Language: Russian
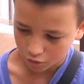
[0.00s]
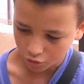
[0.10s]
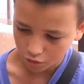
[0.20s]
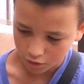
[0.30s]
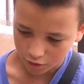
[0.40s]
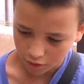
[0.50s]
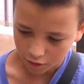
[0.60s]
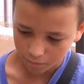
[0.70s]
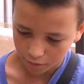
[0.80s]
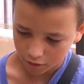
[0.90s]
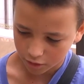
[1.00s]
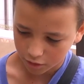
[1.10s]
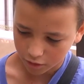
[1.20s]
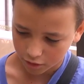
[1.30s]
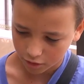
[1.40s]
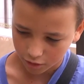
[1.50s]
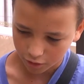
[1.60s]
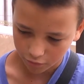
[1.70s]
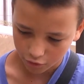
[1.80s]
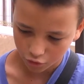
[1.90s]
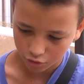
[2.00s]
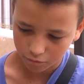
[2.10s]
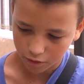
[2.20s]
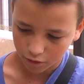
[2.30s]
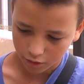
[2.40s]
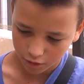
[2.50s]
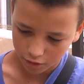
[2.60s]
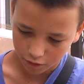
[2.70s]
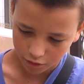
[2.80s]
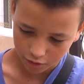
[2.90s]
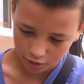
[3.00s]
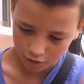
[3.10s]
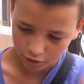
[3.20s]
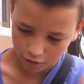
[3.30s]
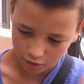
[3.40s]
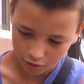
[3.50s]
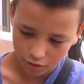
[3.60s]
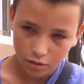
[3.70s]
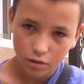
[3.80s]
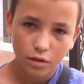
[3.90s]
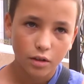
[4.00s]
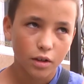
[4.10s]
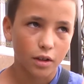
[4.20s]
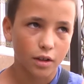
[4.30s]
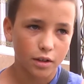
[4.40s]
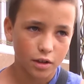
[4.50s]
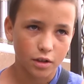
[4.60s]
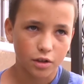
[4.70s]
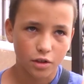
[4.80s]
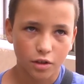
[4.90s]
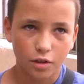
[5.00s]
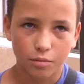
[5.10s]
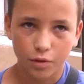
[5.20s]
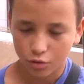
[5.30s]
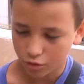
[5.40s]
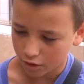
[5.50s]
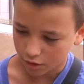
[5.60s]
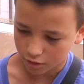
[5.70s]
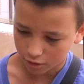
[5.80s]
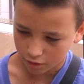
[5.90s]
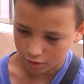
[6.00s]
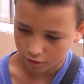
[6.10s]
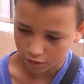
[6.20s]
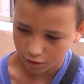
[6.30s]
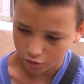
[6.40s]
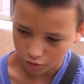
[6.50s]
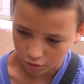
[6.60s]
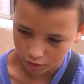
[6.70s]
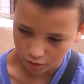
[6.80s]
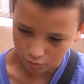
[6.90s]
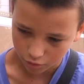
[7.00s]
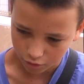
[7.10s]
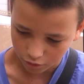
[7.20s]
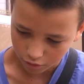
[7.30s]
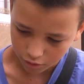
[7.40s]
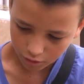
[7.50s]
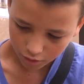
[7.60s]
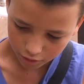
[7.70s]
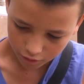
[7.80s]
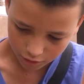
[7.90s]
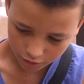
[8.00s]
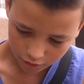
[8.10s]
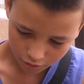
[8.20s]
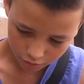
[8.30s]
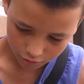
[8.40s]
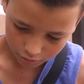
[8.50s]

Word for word: Я каждый раз практически таких вижу. И мне, конечно же, их жалко. Я, конечно же, беру некоторых и глажу, как-нибудь их тискаю.